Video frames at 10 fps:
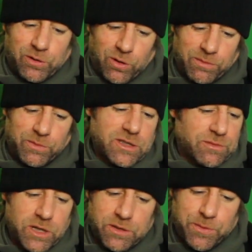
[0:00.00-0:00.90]
Dortmund zum
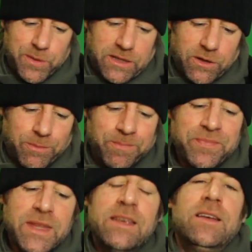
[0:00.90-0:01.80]
Beispiel mitgenommen.
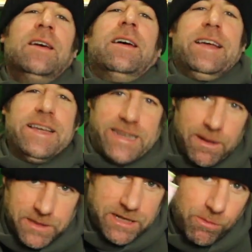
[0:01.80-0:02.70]
Ich habe die